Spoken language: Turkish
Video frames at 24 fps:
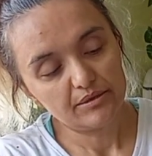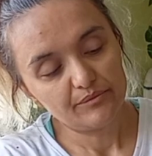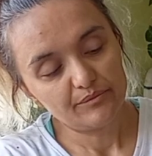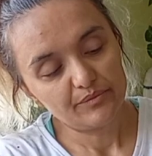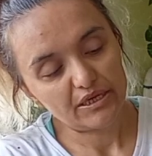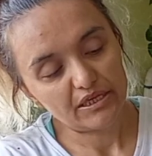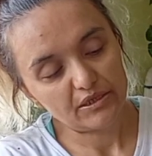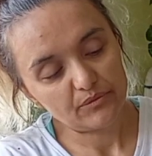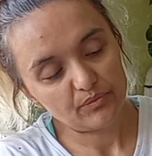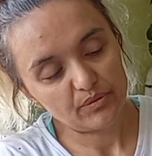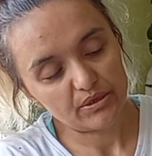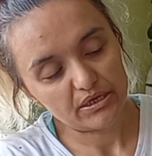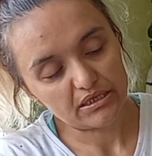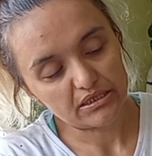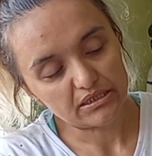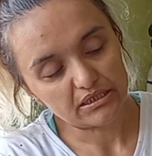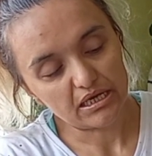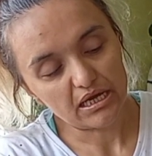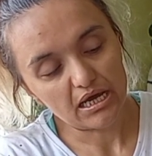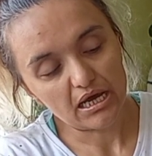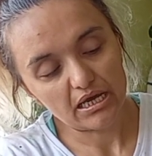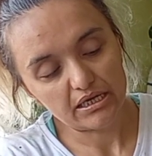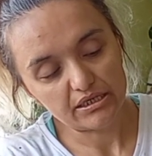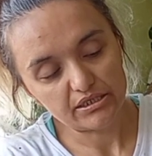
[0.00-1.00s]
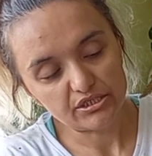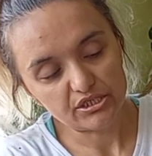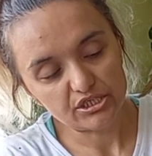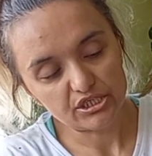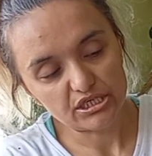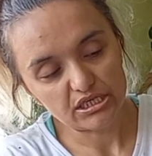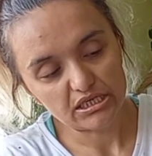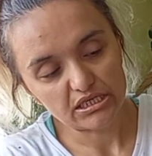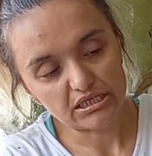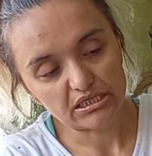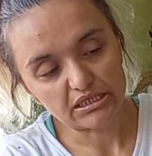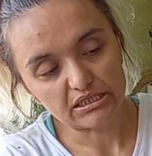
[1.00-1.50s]
pet bardağı aynı
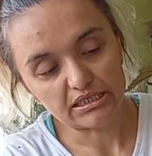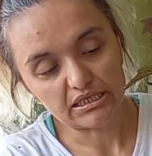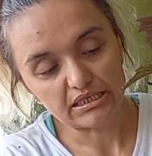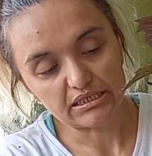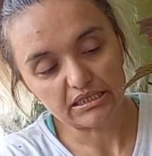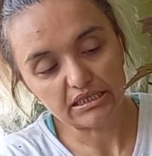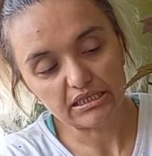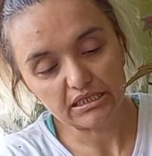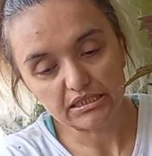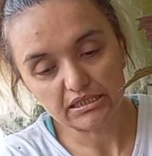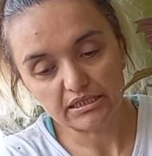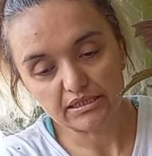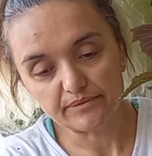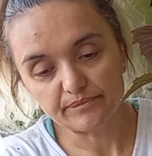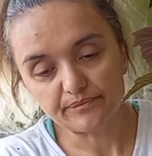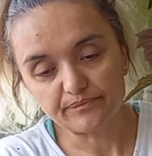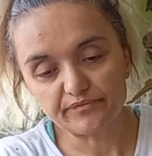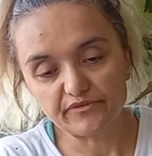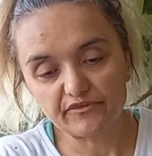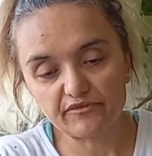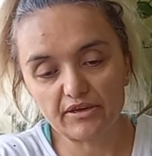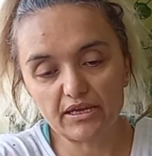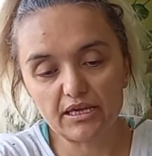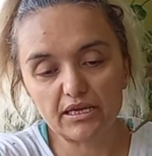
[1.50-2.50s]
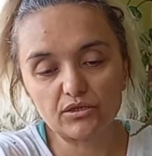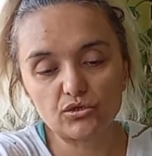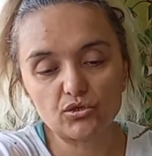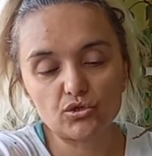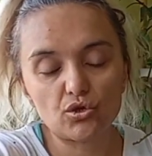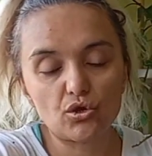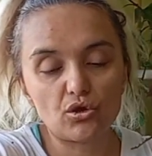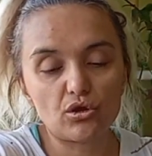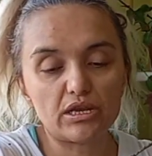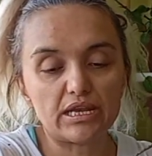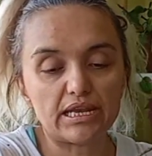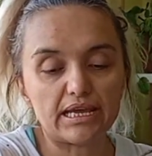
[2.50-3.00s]
şekilde diktim ve
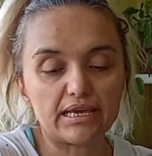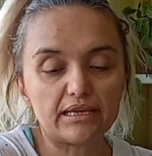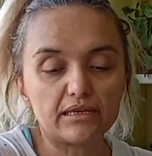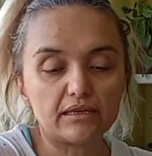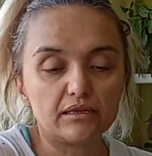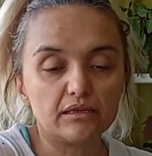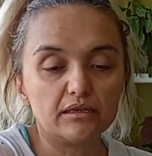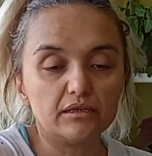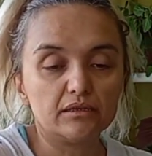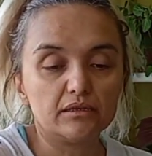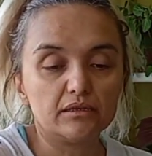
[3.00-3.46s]
şöyle